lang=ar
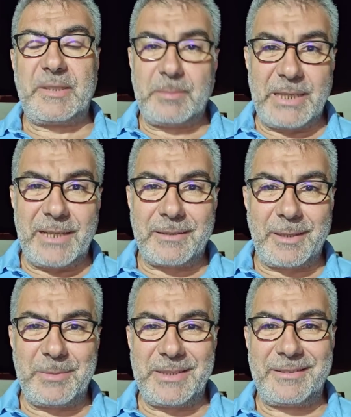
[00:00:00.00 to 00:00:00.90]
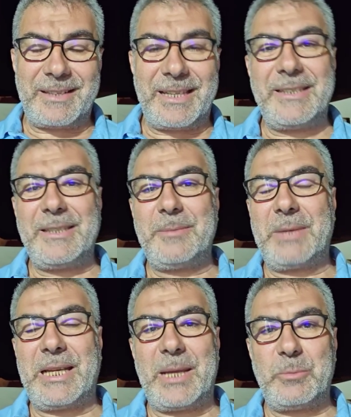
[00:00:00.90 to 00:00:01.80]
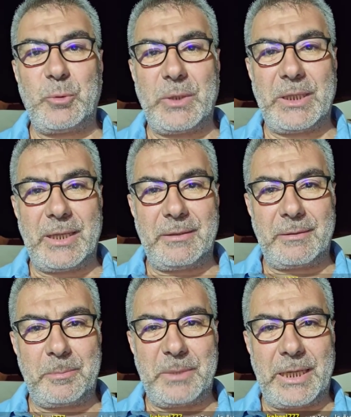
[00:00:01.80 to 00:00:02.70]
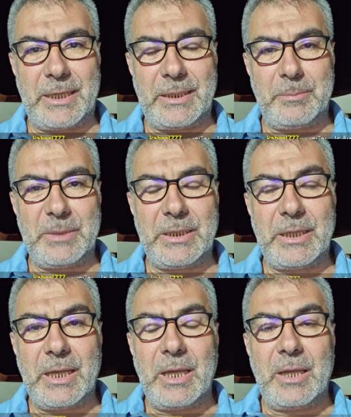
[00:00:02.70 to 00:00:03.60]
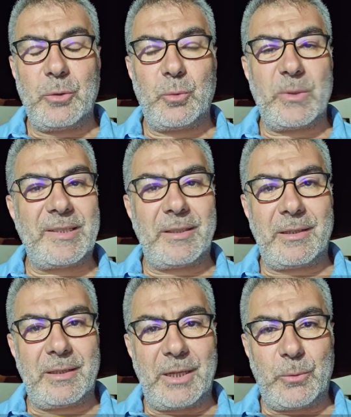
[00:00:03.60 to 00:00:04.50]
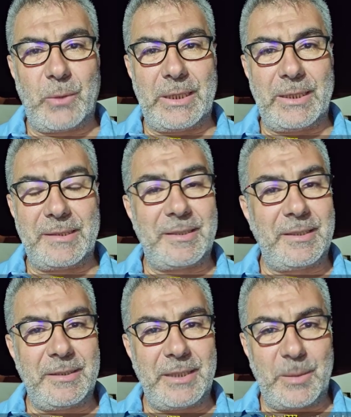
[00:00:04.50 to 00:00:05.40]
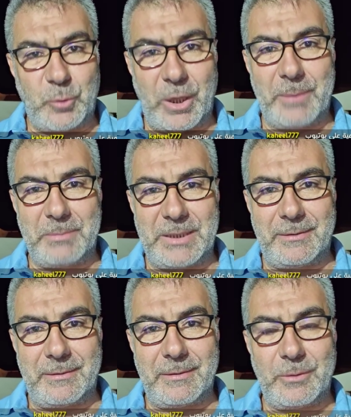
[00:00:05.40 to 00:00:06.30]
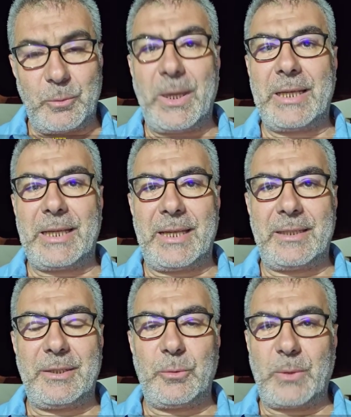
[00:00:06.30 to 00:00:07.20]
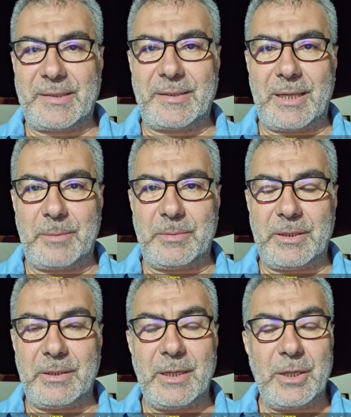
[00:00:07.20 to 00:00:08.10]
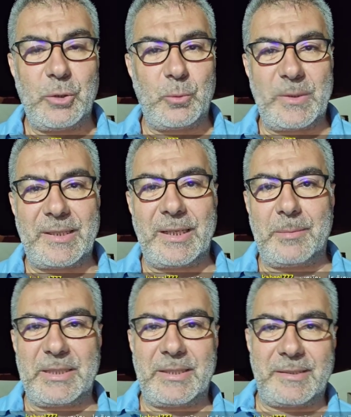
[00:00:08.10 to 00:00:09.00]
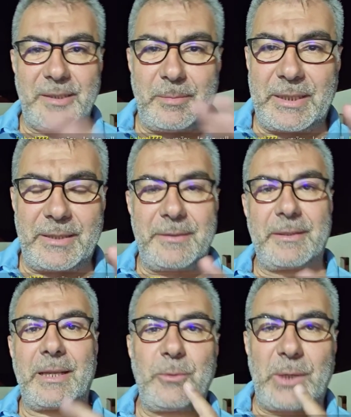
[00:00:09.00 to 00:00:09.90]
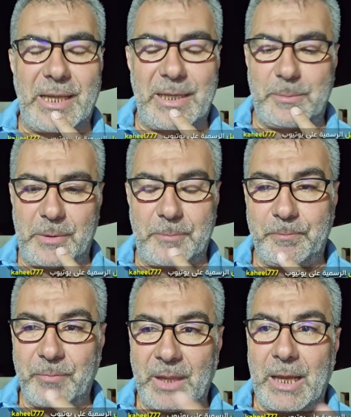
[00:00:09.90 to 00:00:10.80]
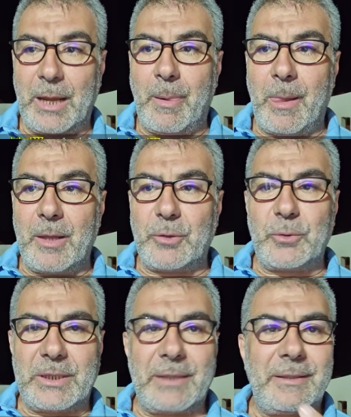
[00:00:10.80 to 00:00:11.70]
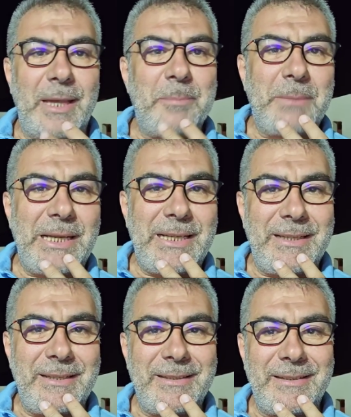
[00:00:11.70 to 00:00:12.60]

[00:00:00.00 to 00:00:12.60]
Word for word: بسم الله الرحمن الرحيم الحمد لله رب العالمين وصلى الله على سيدنا محمد وعلى آله وأصحابه وسلم تسليما كثيرا أيها الأحبة كنت أتأمل